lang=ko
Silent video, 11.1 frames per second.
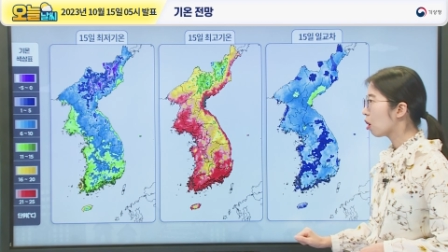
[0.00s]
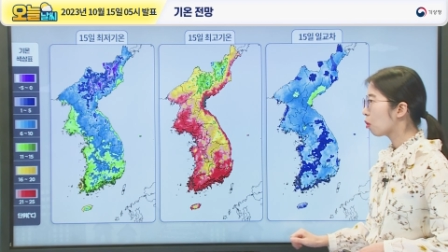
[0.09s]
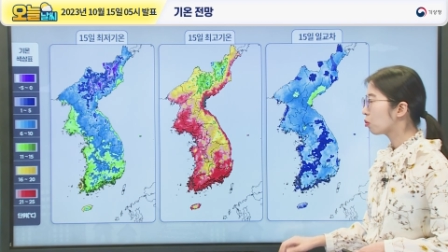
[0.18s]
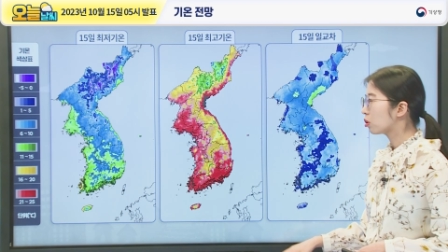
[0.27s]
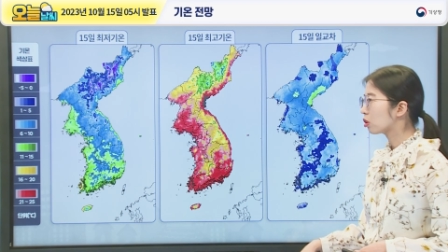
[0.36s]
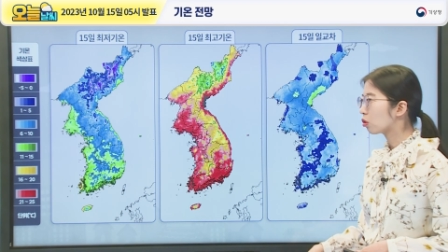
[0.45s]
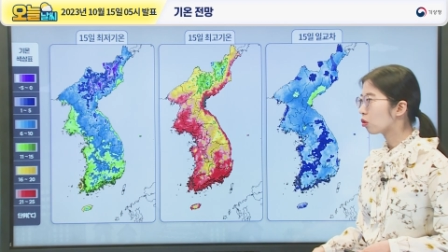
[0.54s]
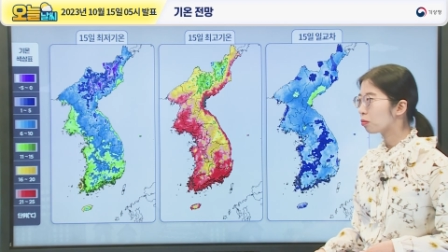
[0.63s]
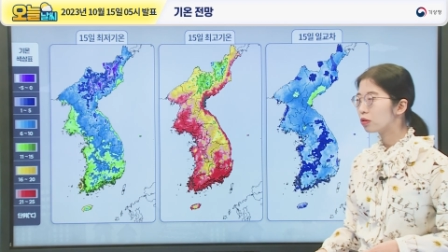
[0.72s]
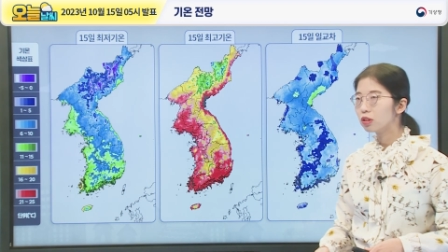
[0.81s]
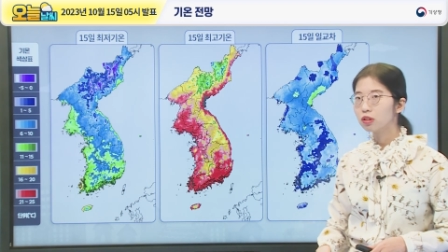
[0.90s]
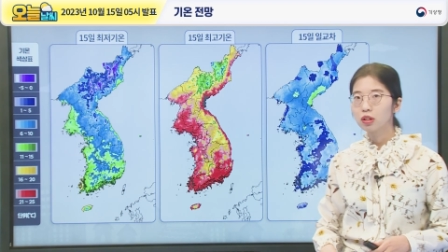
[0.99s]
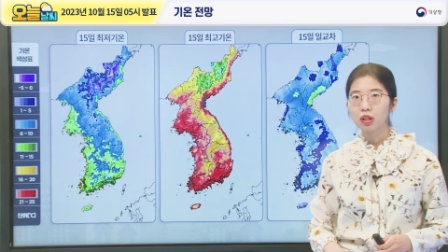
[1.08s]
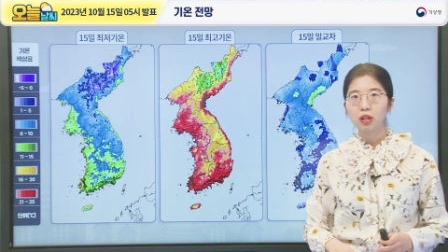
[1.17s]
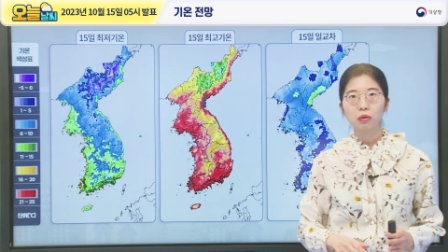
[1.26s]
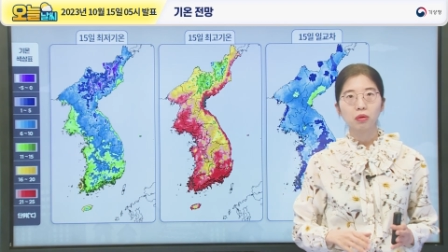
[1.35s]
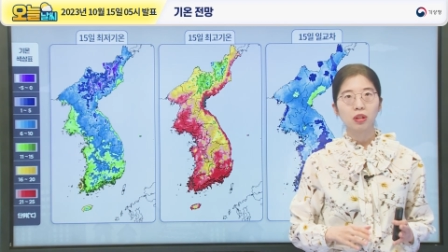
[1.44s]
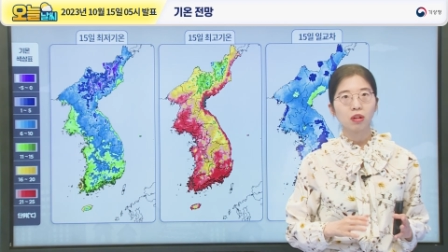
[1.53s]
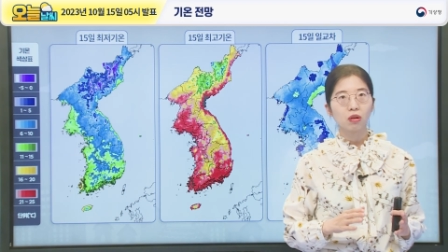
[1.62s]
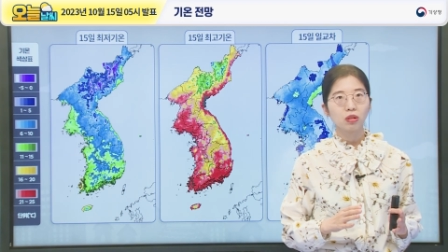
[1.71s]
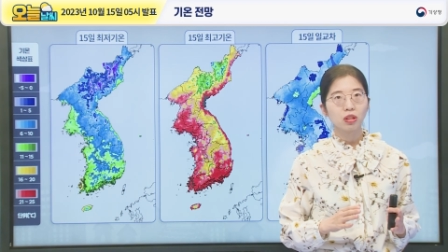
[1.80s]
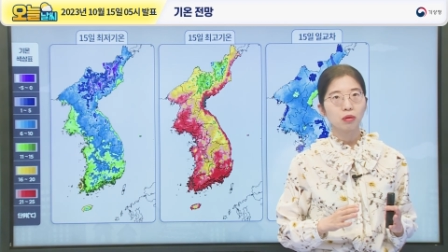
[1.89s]
오늘 저녁부터는 기온이
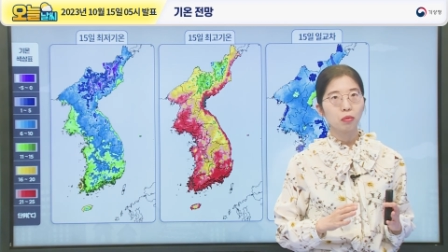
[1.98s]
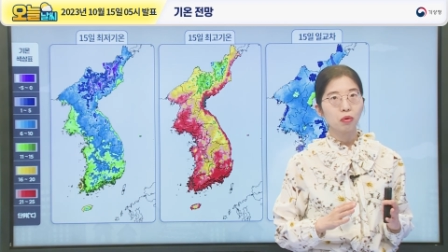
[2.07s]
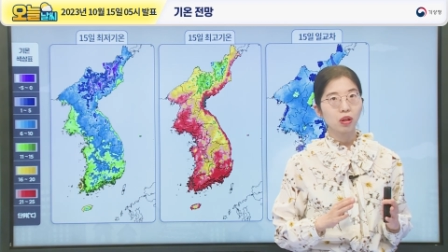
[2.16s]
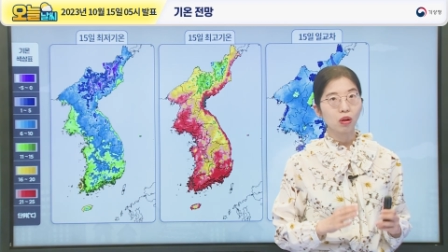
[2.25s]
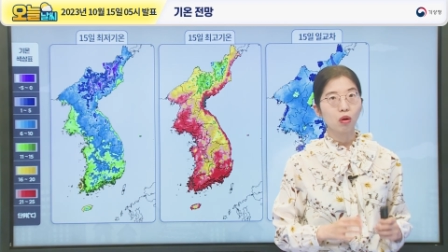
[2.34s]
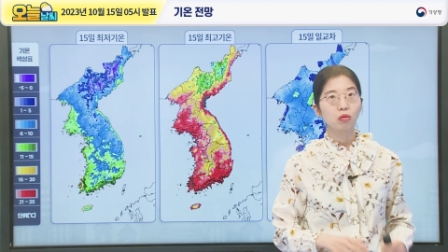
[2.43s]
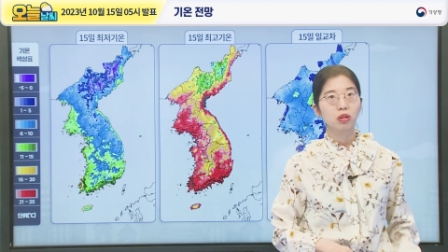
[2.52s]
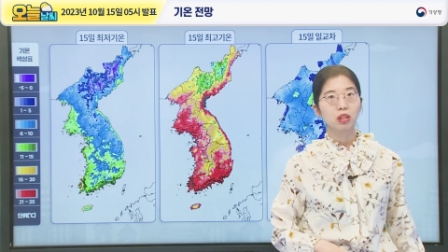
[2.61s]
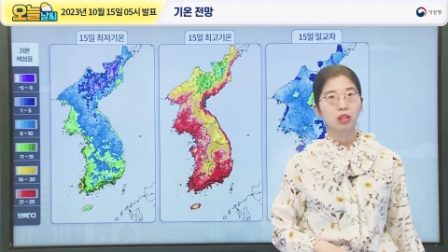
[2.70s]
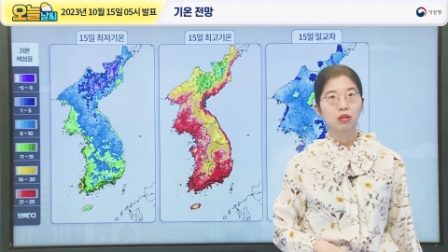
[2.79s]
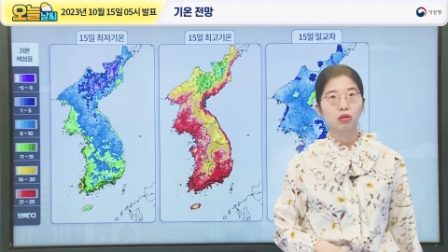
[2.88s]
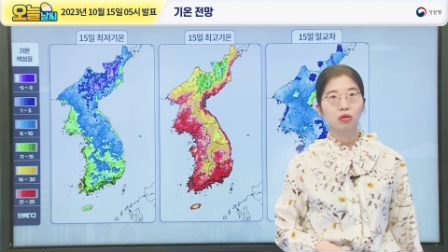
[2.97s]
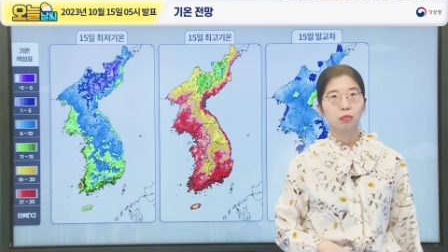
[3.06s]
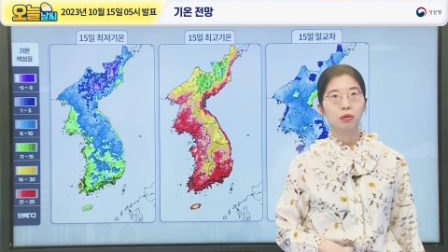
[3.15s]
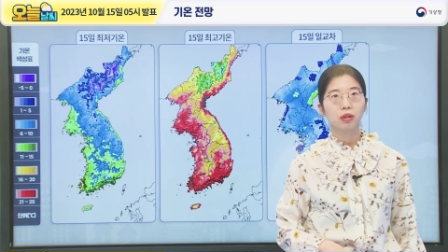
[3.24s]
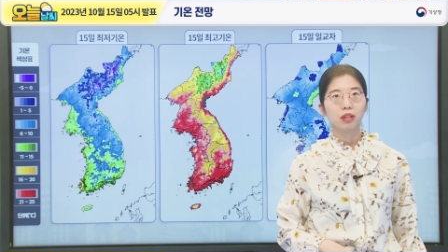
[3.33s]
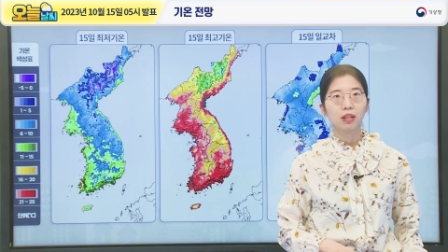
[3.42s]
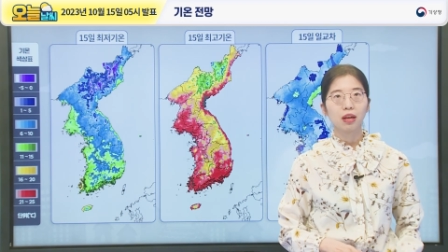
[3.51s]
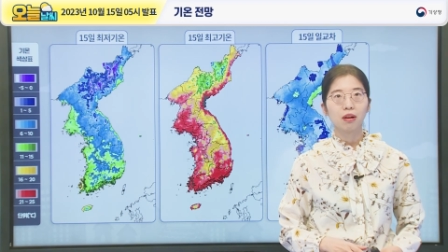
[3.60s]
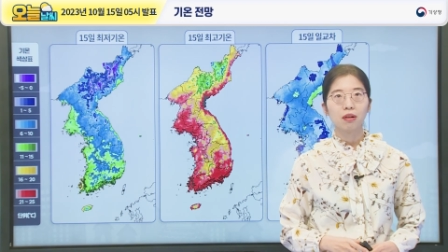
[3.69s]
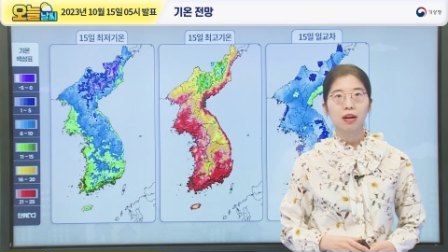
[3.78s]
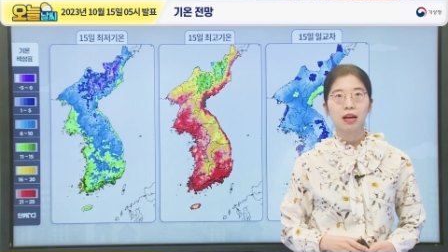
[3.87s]
떨어지는 폭이 더욱 클 것으로
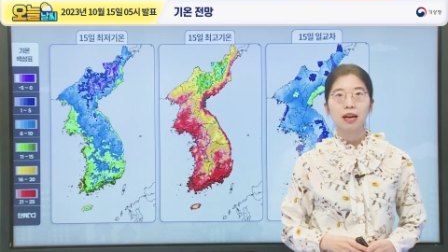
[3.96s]
보이는데요.